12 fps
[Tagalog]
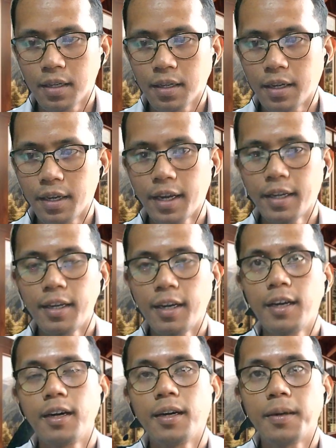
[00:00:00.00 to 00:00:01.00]
Ayan,
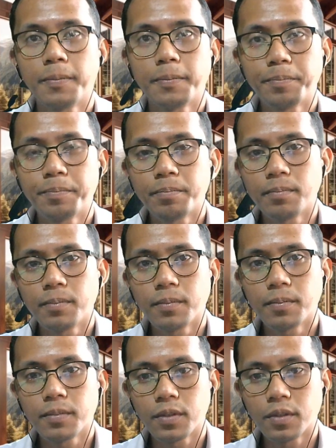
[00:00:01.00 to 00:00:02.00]
um,
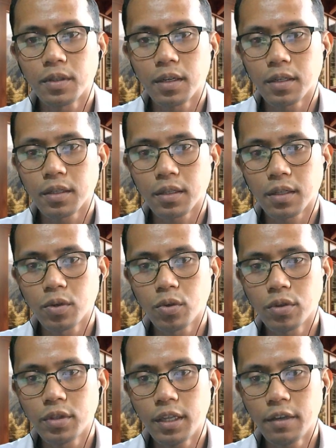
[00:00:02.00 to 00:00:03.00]

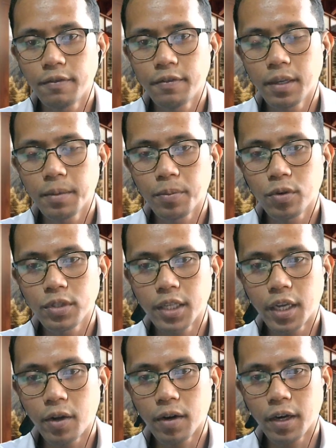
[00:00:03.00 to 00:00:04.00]
good evening po
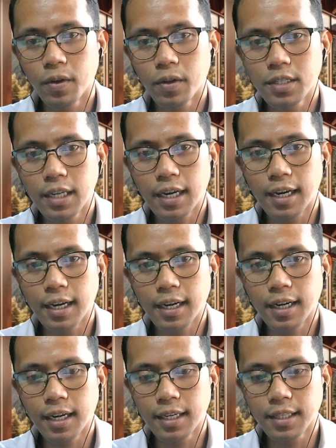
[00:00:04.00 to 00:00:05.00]
dyan no, ngayon sa
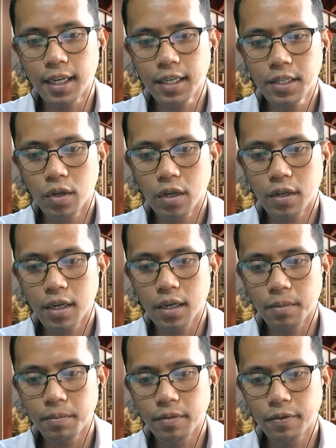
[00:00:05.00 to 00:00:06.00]
Canada. So, uh, uh,
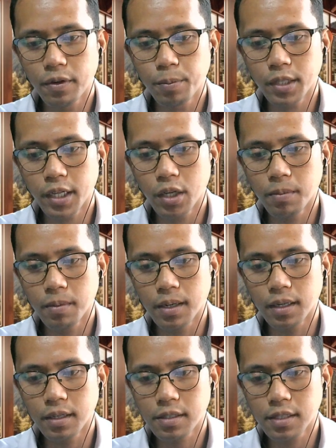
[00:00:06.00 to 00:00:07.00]
before po tayo
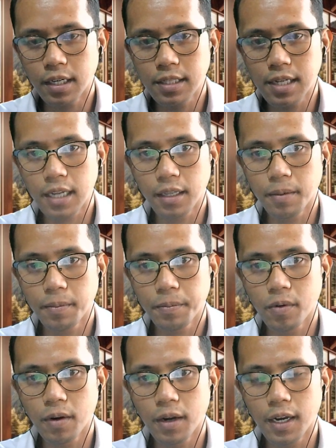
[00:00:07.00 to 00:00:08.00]
mag-start sa atin
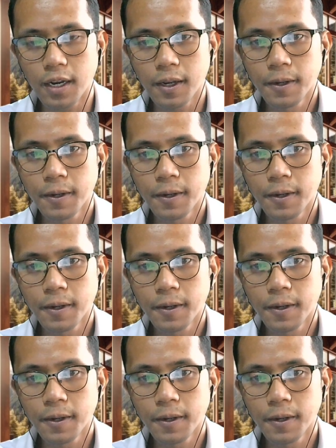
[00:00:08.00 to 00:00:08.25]
pong uh,